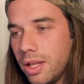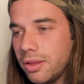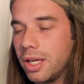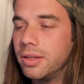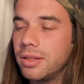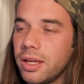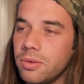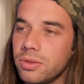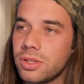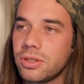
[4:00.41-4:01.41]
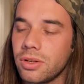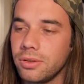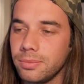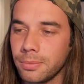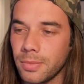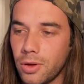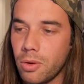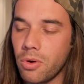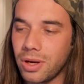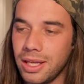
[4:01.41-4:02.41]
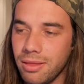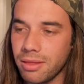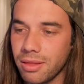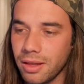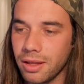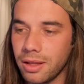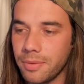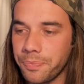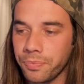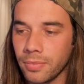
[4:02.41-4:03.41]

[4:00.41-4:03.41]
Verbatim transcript: 30 euros y son como 15,